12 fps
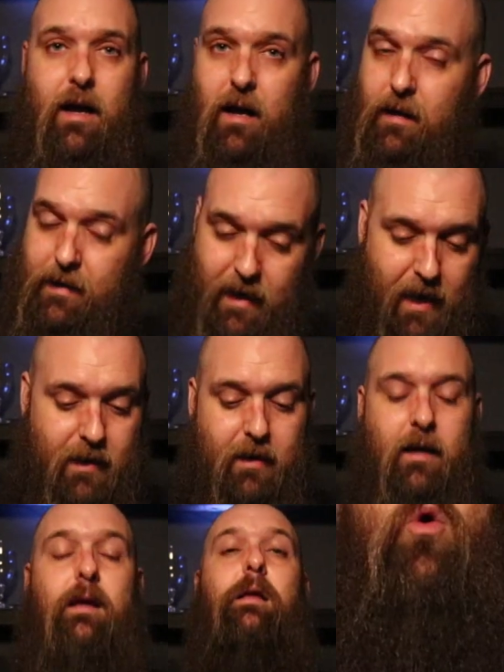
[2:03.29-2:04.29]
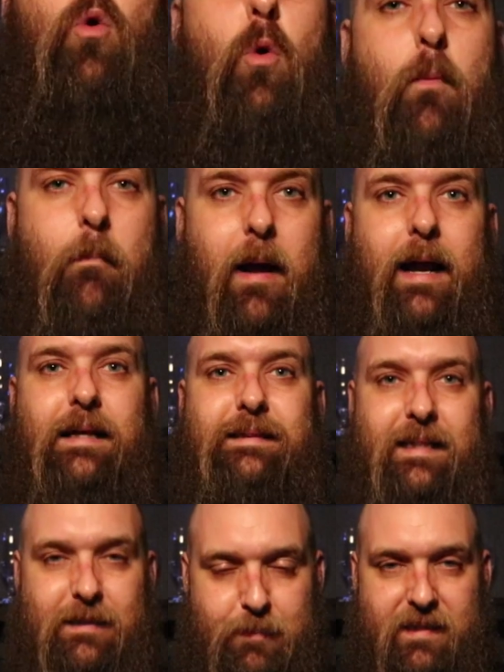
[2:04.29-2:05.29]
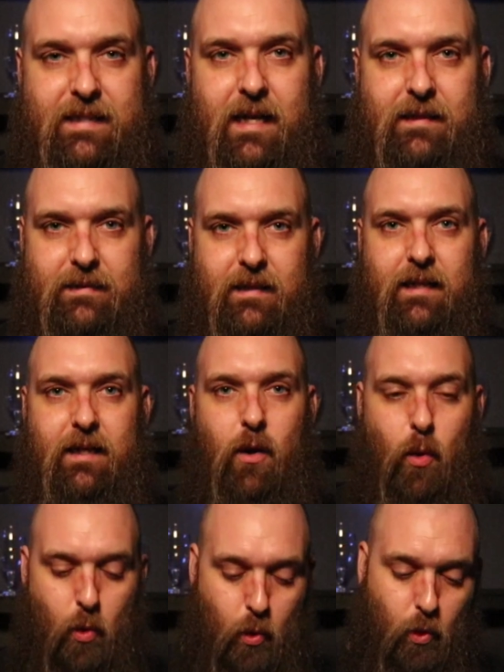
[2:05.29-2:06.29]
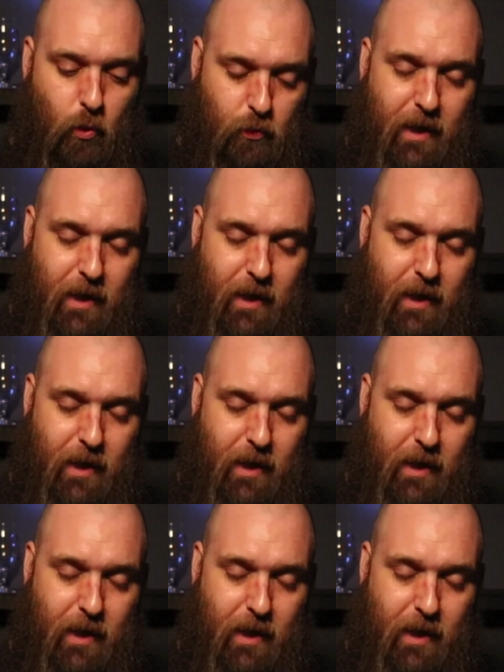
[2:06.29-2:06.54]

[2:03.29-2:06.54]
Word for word: en keg, aux magasins spécialisés, aux